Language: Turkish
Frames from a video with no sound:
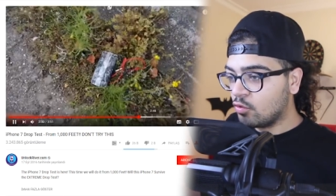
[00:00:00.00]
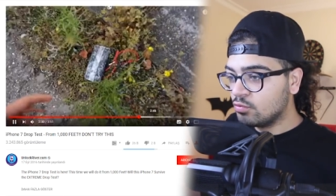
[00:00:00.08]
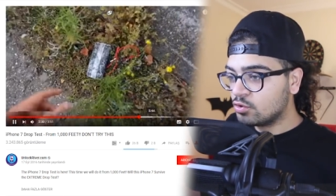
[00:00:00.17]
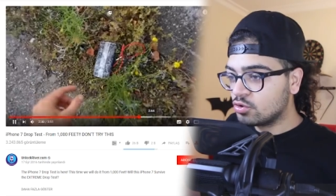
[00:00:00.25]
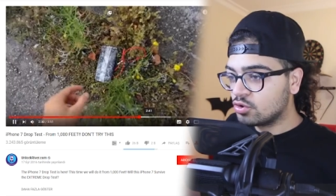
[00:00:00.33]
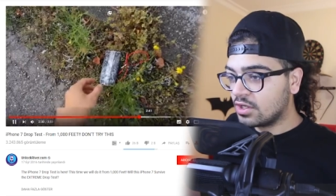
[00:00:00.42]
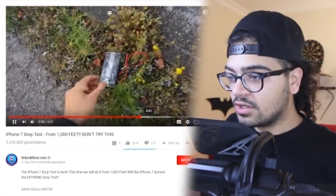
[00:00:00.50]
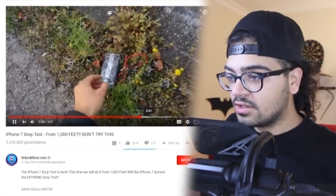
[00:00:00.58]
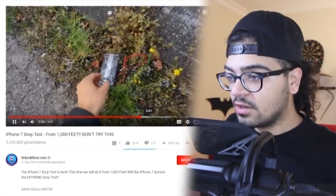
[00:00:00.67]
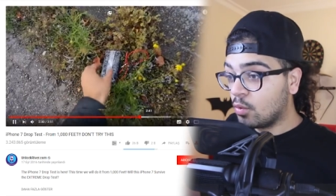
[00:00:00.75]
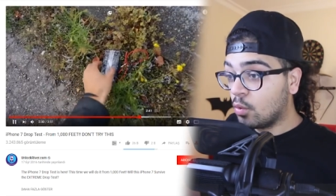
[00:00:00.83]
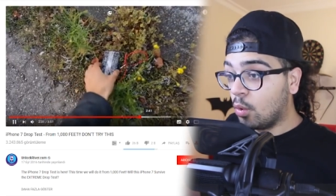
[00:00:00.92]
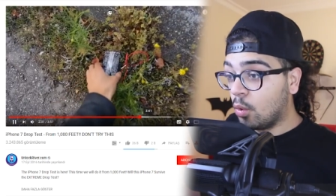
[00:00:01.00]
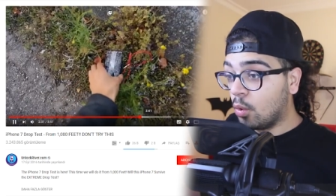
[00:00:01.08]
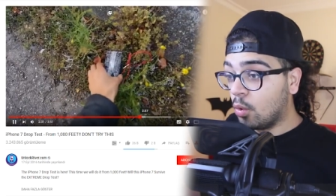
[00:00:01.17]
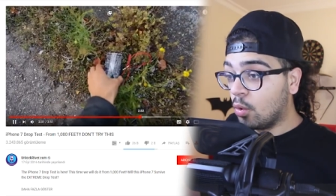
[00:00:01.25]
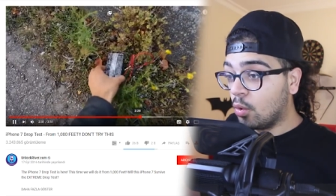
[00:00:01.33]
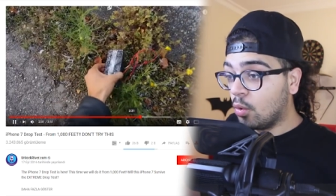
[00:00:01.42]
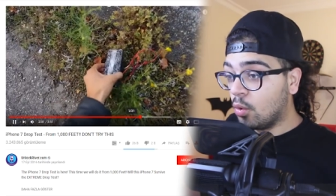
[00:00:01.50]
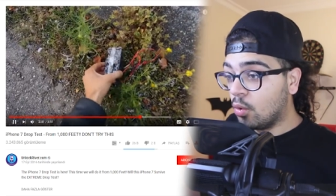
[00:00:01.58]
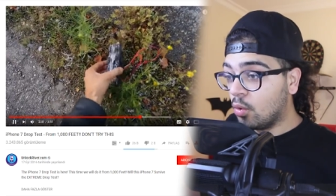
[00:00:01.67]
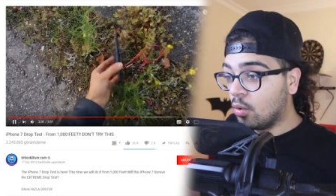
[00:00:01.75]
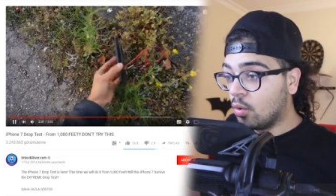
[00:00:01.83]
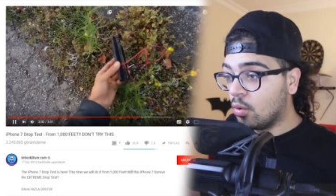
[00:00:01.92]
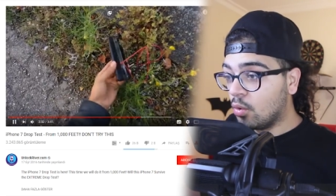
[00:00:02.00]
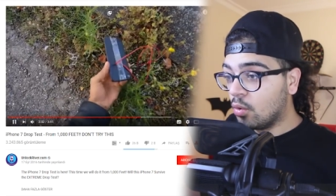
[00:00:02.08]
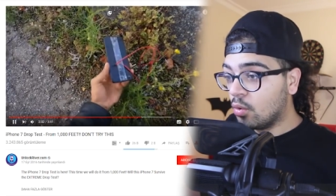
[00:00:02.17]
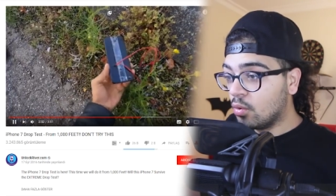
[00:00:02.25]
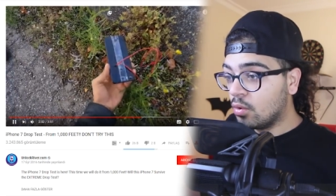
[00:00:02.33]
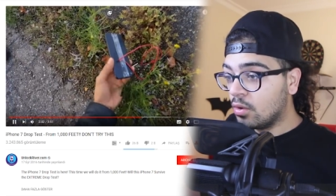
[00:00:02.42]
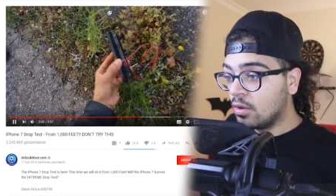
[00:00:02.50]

koymuşsun sanki de. Oo.